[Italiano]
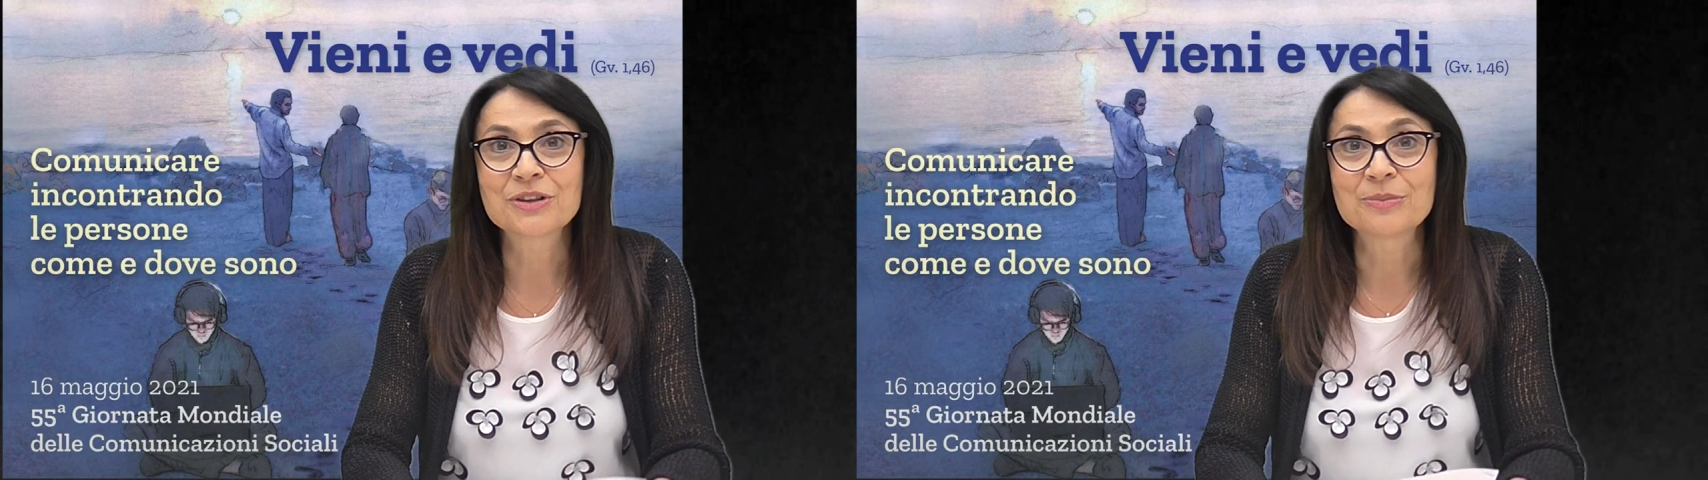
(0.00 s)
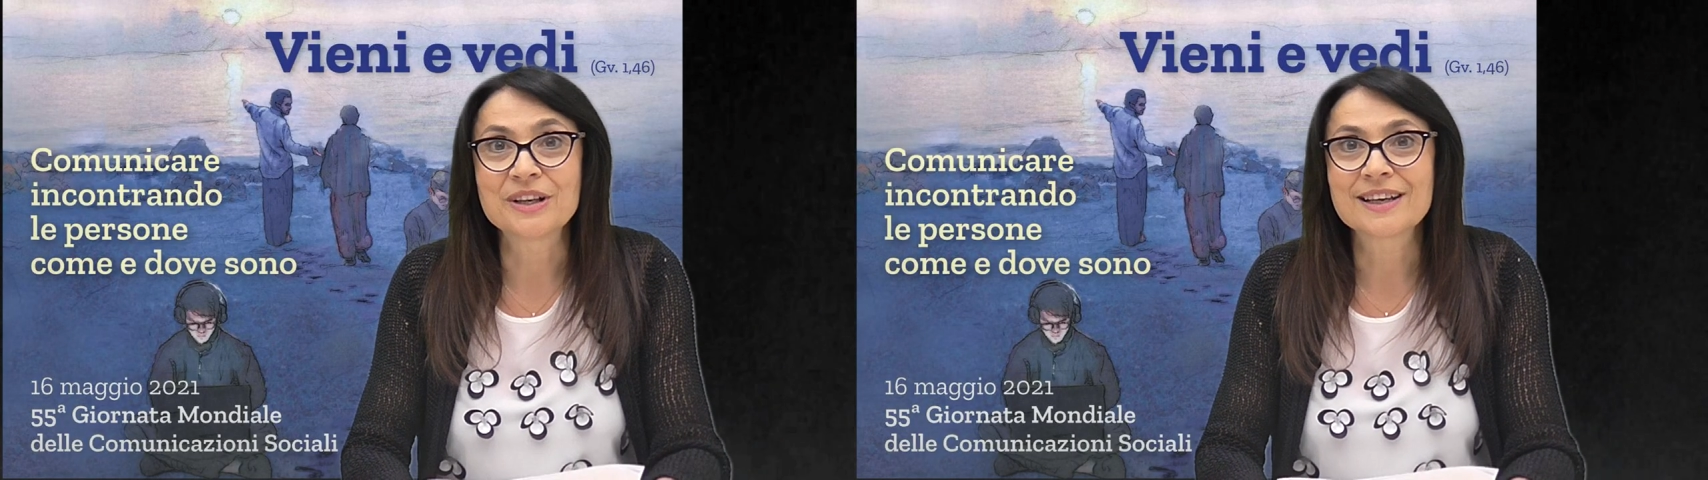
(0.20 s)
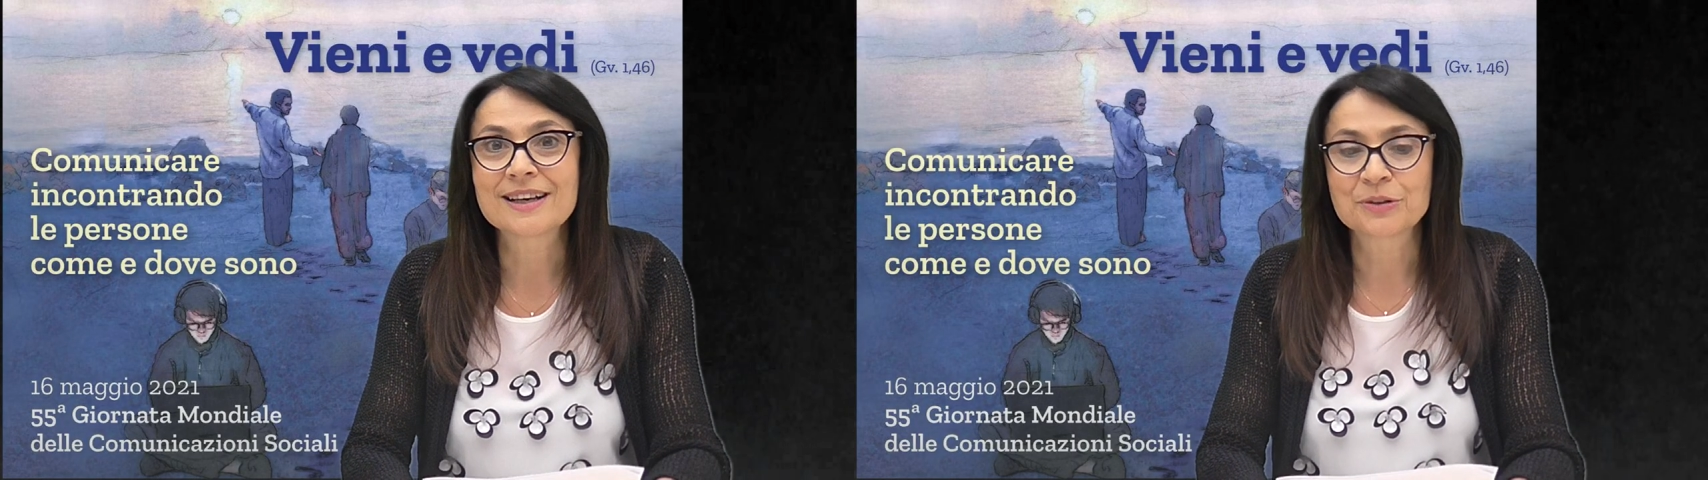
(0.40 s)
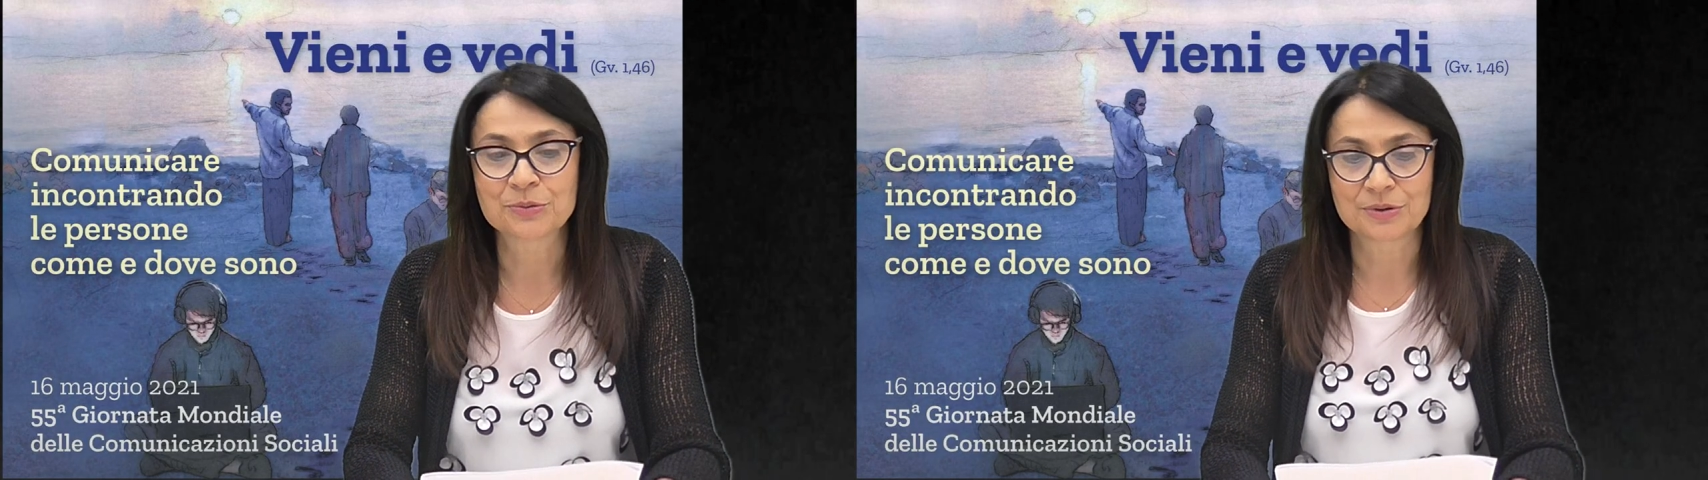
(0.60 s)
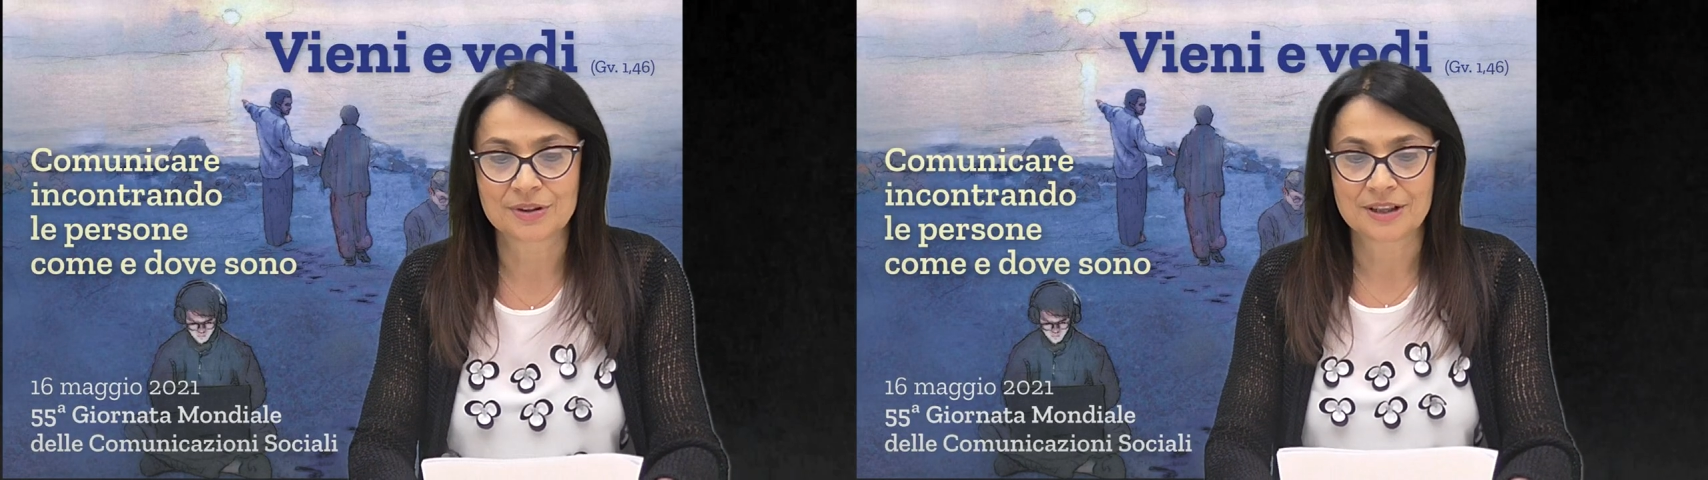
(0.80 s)
domenica a
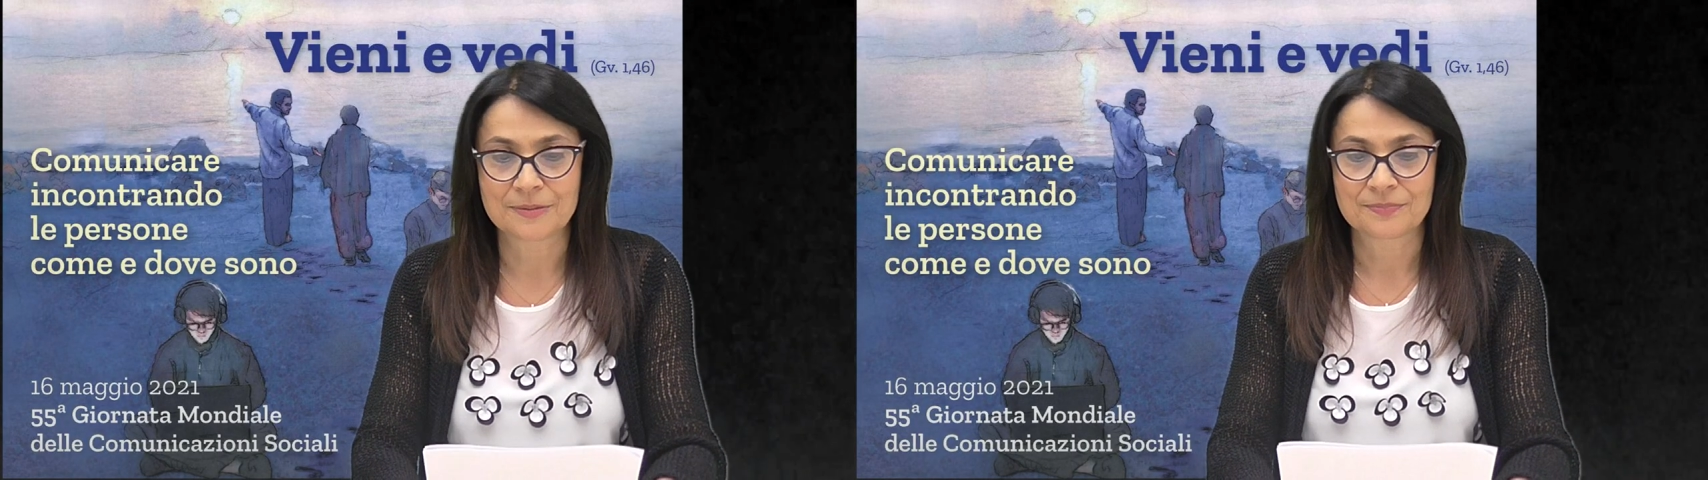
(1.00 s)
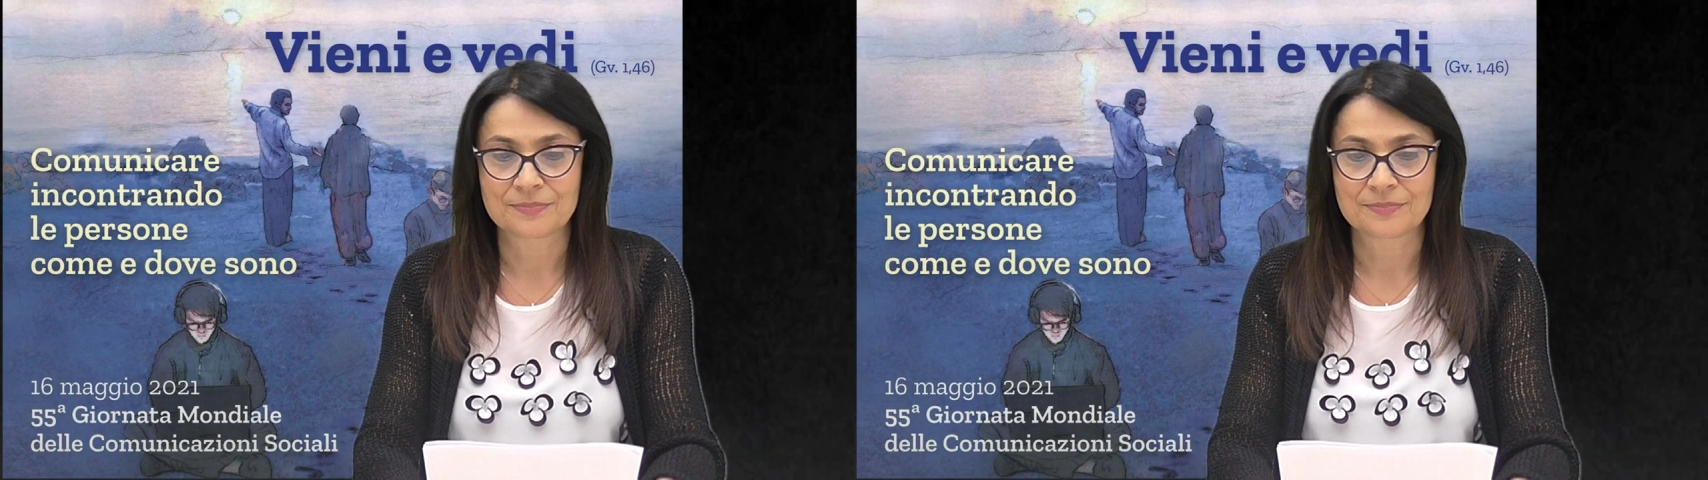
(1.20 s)
tutti.